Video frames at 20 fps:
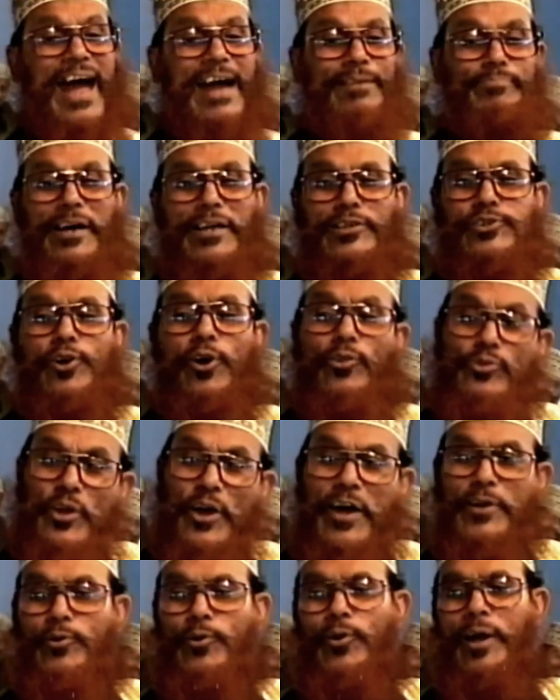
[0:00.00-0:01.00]
একবার
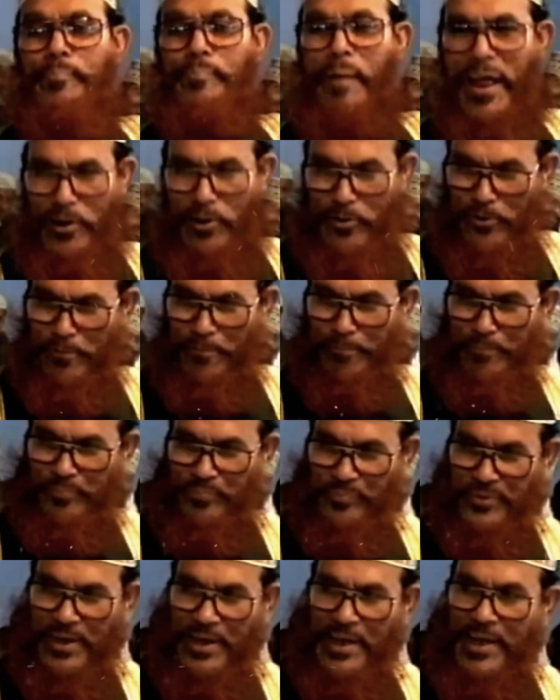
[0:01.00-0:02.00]
সন্দেহের রোগে পাইল
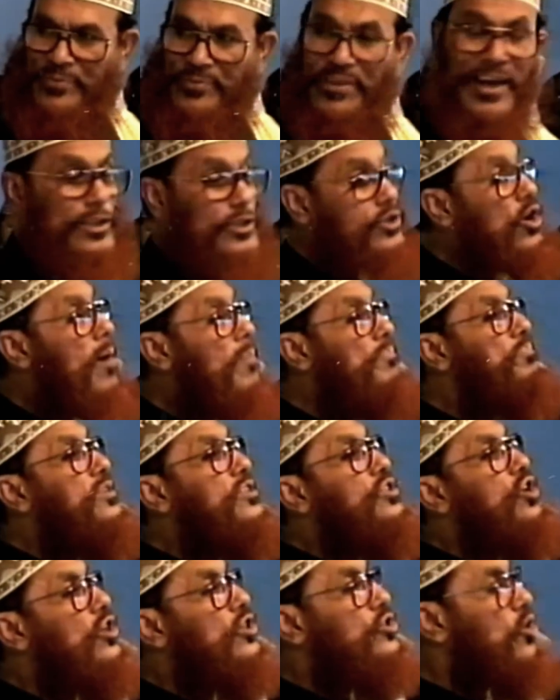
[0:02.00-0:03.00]
তারা সব
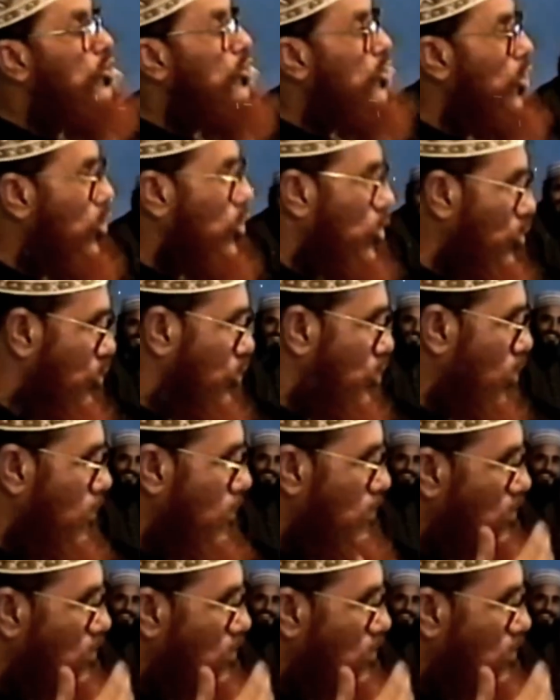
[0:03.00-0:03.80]
বিষয়ে সন্দেহ করত